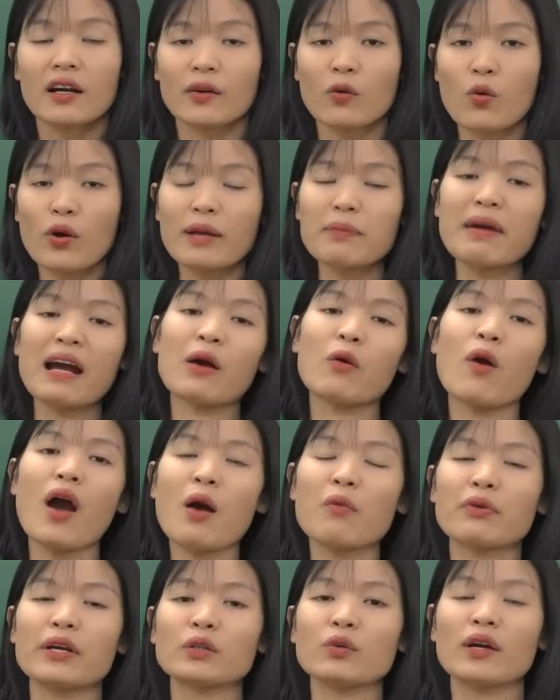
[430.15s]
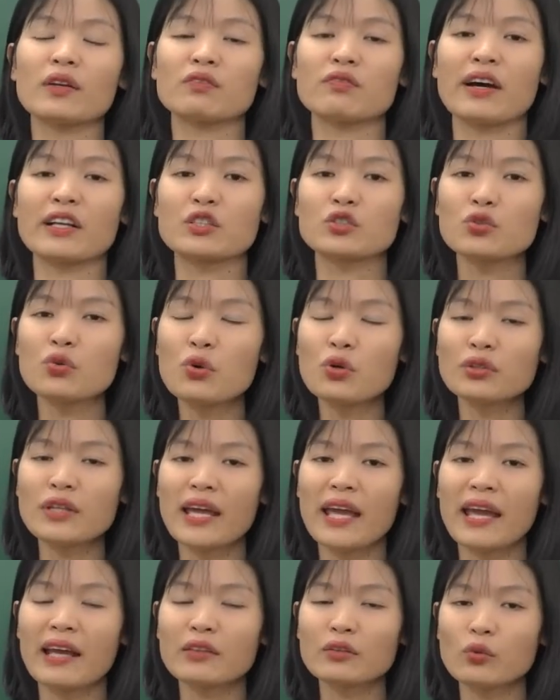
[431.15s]
Cuộc cách mạng khoa học kỹ thuật và xu
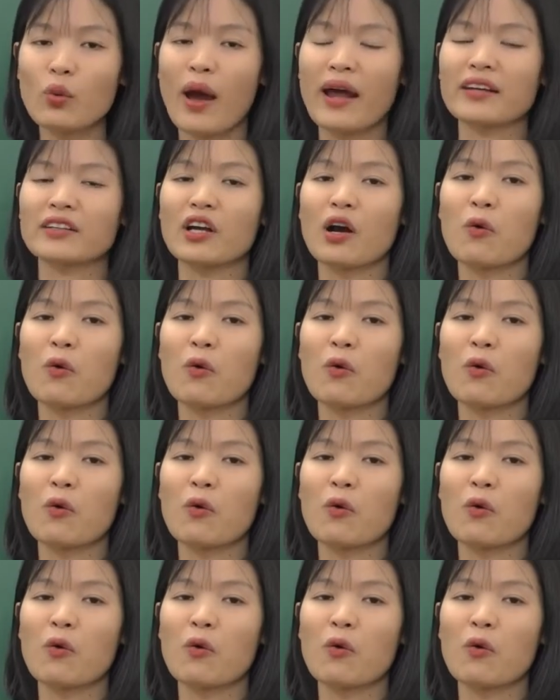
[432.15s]
thế toàn